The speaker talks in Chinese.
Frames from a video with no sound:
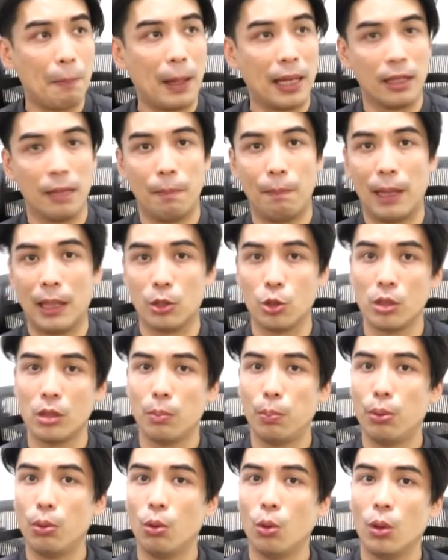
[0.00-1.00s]
大阪的
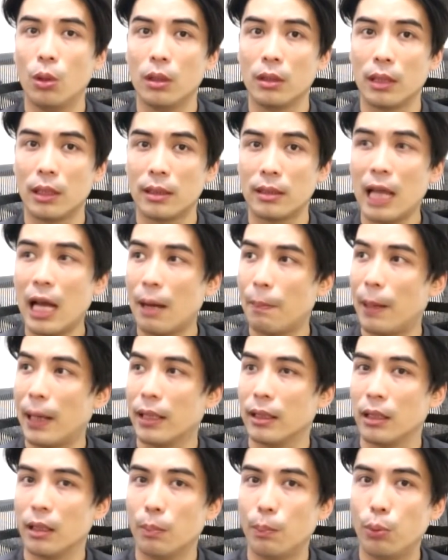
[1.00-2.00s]
坂就是坡，那
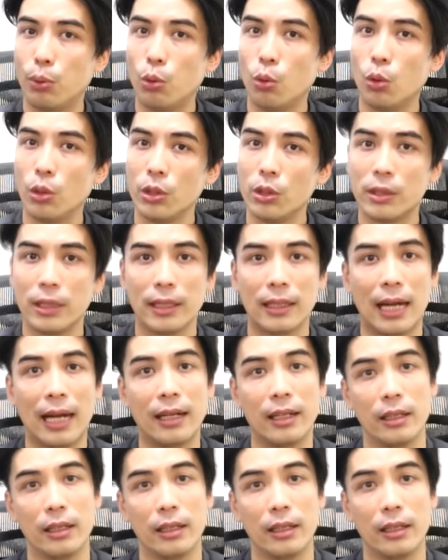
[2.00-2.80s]
大阪的坡又在